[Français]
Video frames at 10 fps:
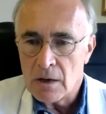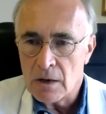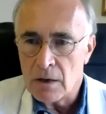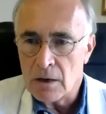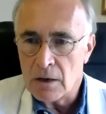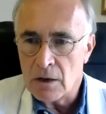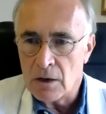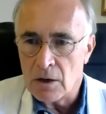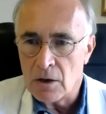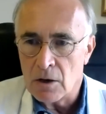
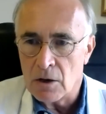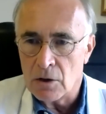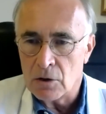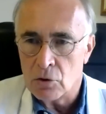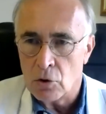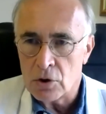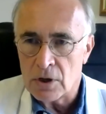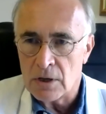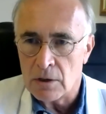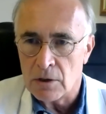Hein. donc,
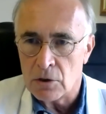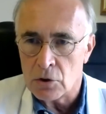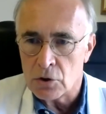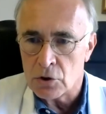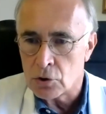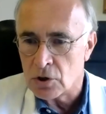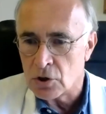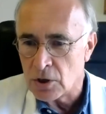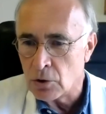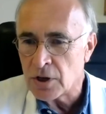
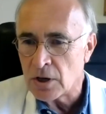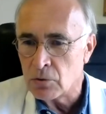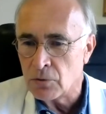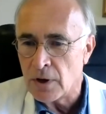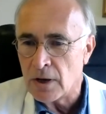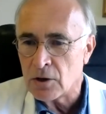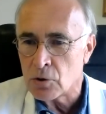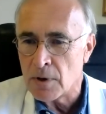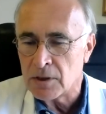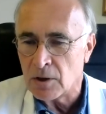j'ai le chat ouvert,
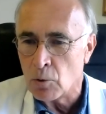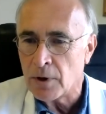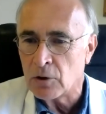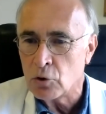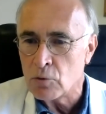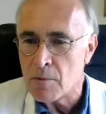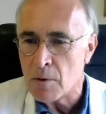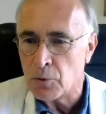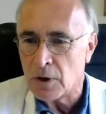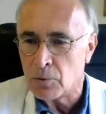je m'interromprai à tout
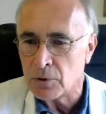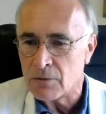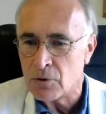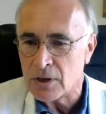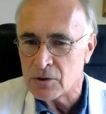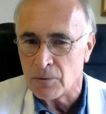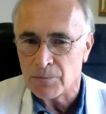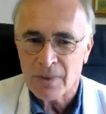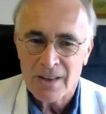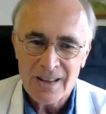moment pour répondre à vos questions.
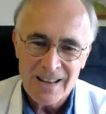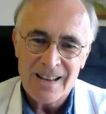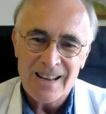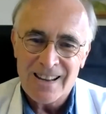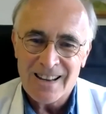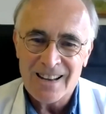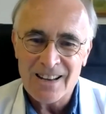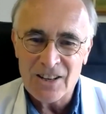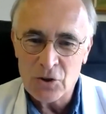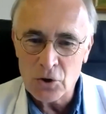
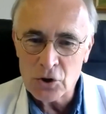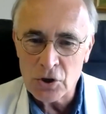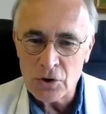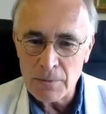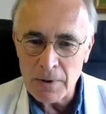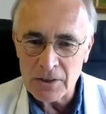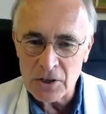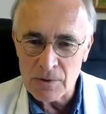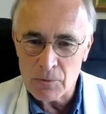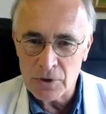Euh, donc, je vais
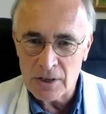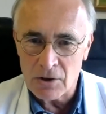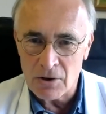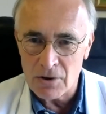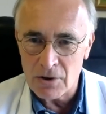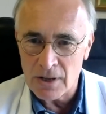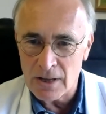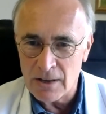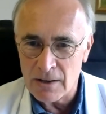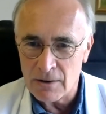partager mon écran
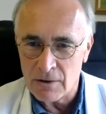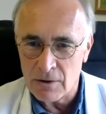et